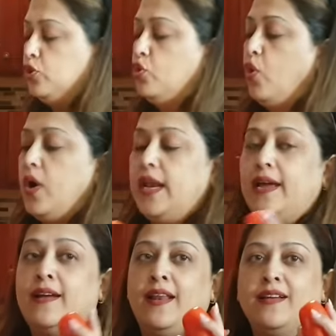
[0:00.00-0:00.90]
दो
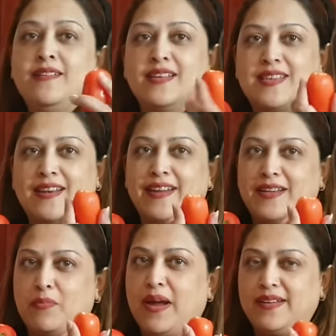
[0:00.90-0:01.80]
अलग अलग नस्ल के
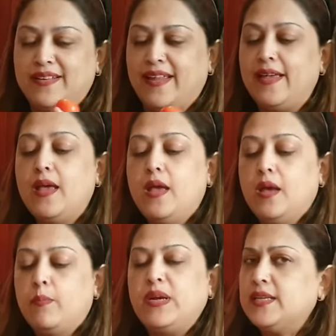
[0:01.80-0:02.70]
टमाटर हैं
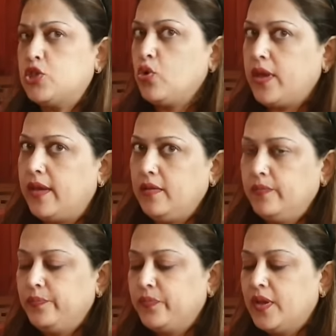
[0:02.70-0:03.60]
बट इट्स ओके
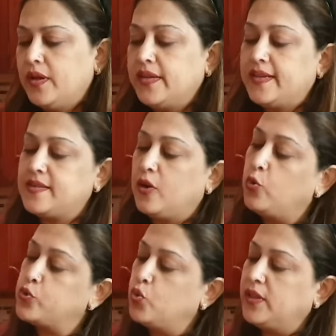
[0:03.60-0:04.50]
ये ज़रा
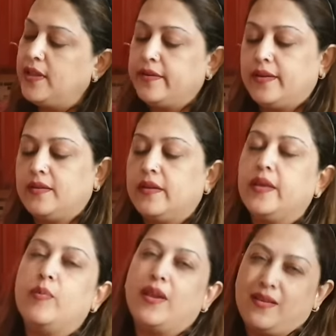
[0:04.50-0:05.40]
खूबसूरत लग रहा था
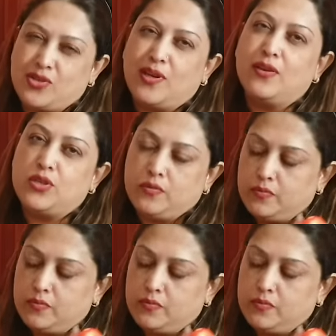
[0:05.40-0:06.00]
ये मैंने कहा चले जी